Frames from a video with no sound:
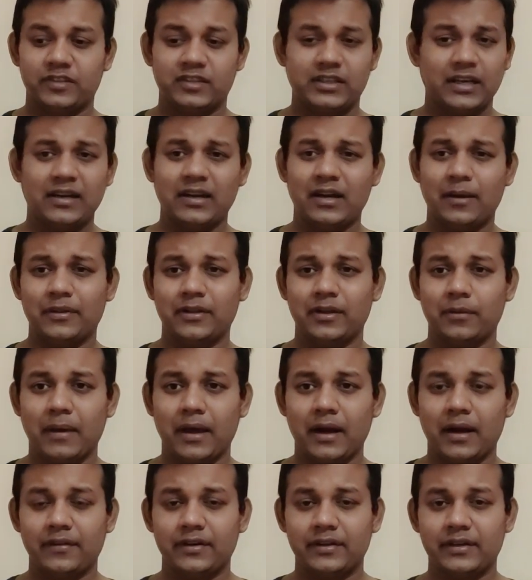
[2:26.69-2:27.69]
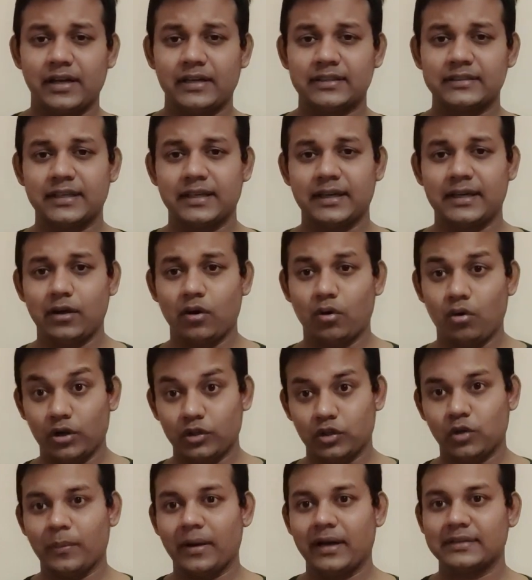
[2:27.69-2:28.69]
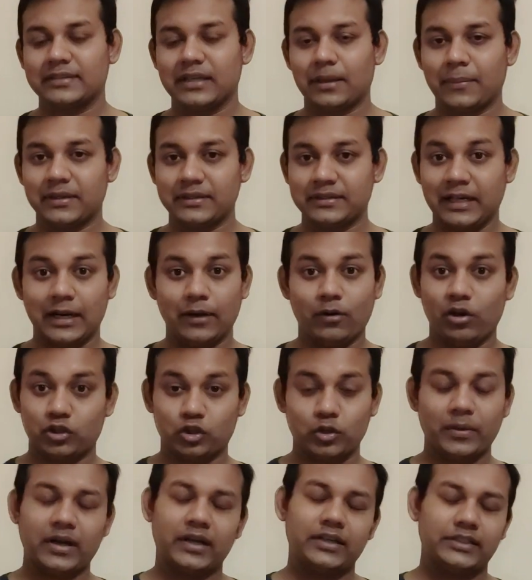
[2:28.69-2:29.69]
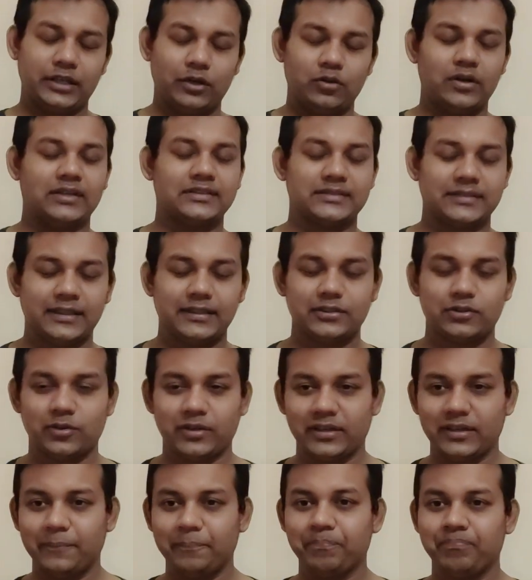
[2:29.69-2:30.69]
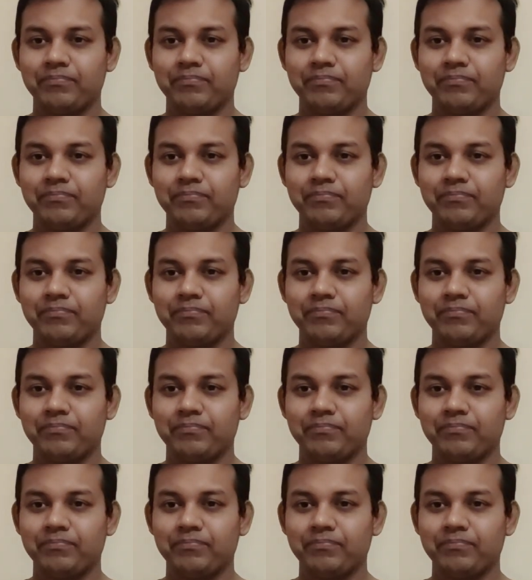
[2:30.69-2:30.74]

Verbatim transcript: জানি না আমাদের বাংলাদেশে আছে কিনা হয়তো বা আছে আমার জানা হয়তো বা না শিওর আছে সরি